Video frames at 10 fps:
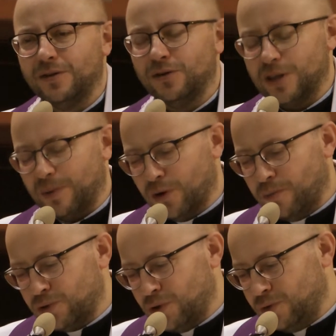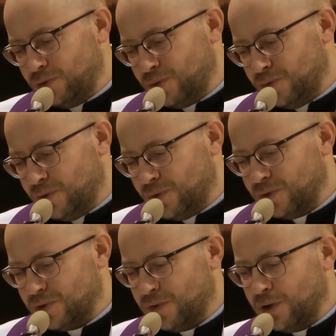Od samego początku
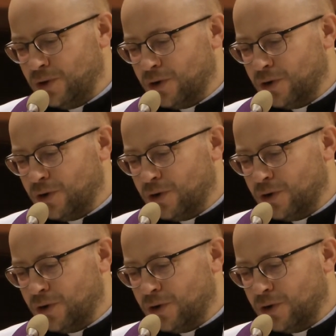do swojego